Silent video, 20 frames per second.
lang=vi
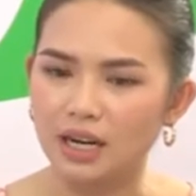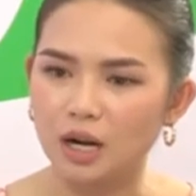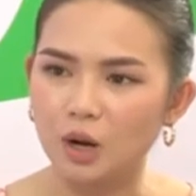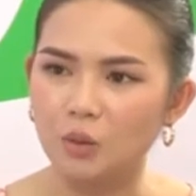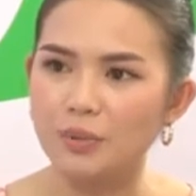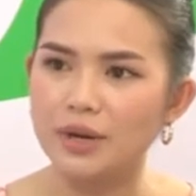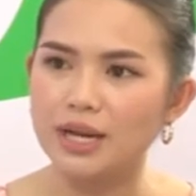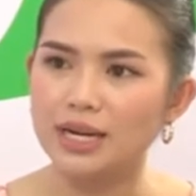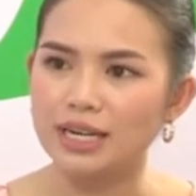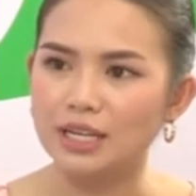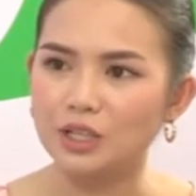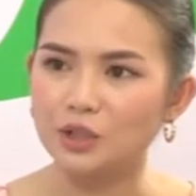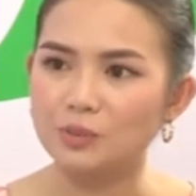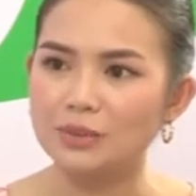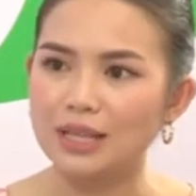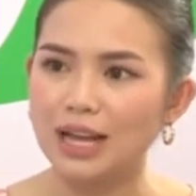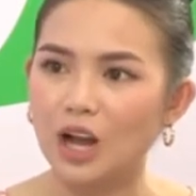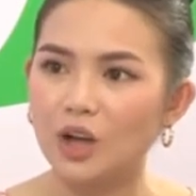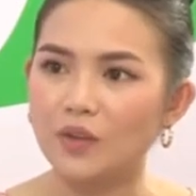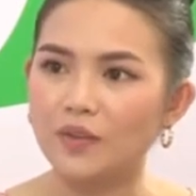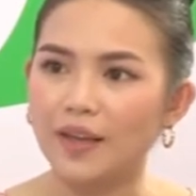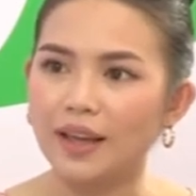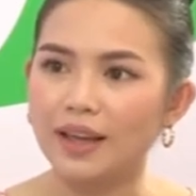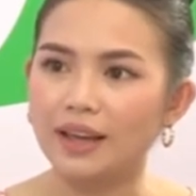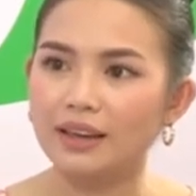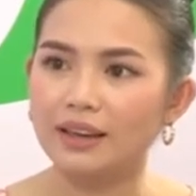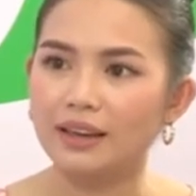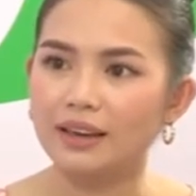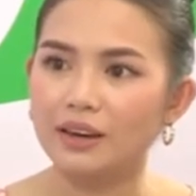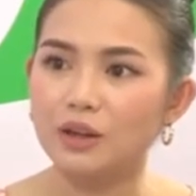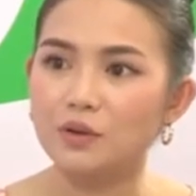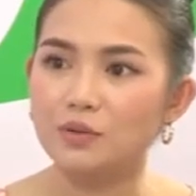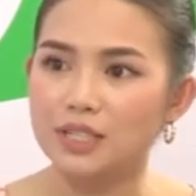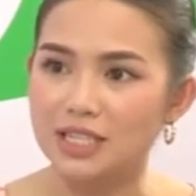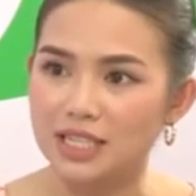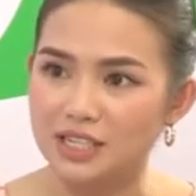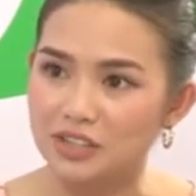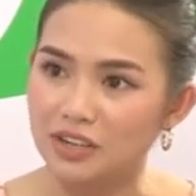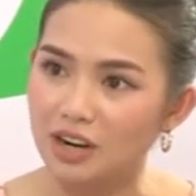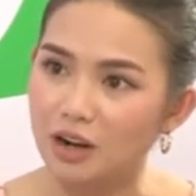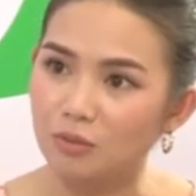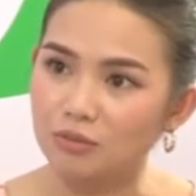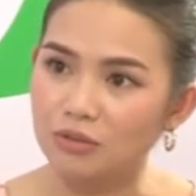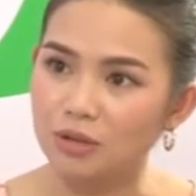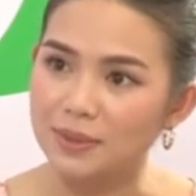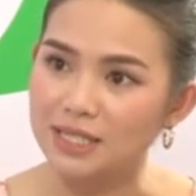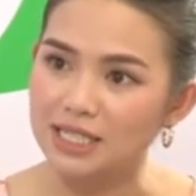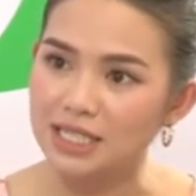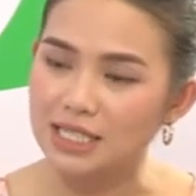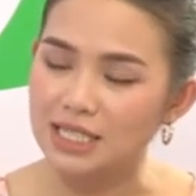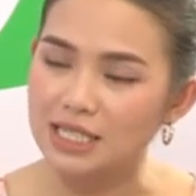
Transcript: không biết rằng chúng ta có thể điều trị được không thưa bác sĩ